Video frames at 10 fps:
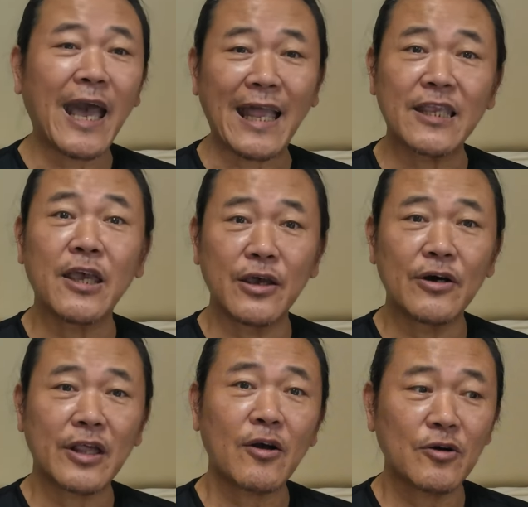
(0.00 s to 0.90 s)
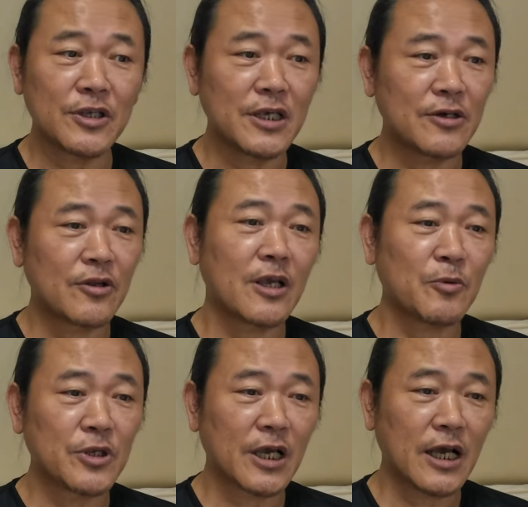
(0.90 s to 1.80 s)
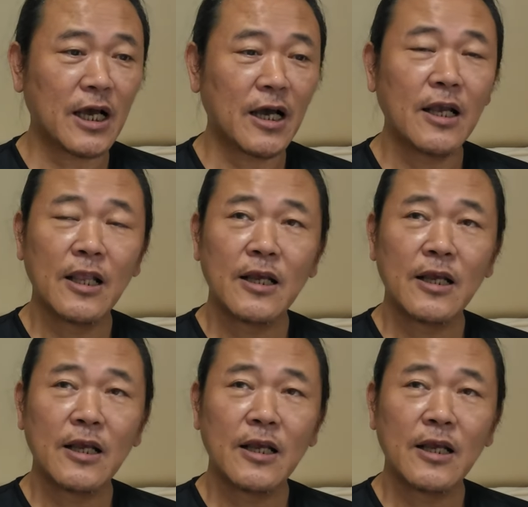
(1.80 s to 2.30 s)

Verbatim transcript: 게 아니에요 사건이 그러다 보니까